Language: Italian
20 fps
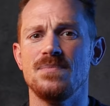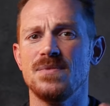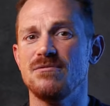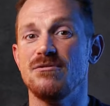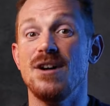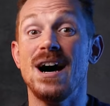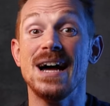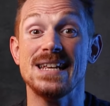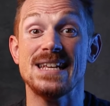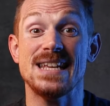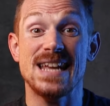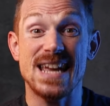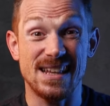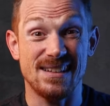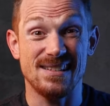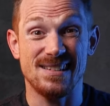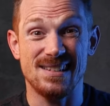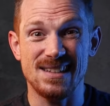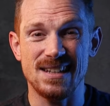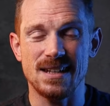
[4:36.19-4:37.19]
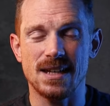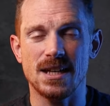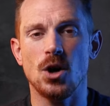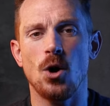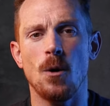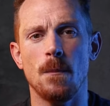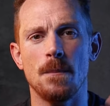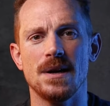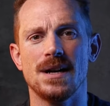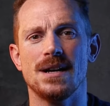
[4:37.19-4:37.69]
vari enti che
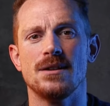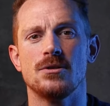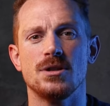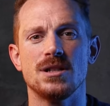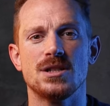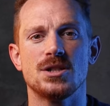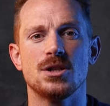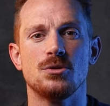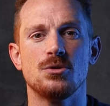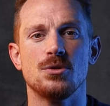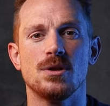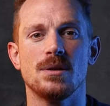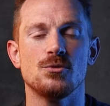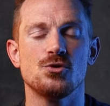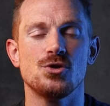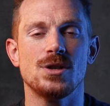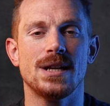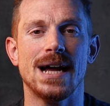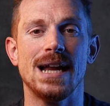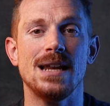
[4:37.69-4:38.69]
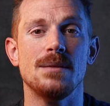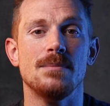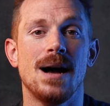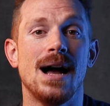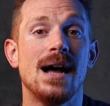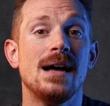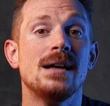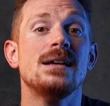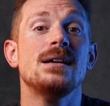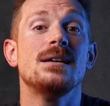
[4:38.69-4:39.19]
operano operano nel settore musicale
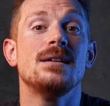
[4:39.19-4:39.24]
ma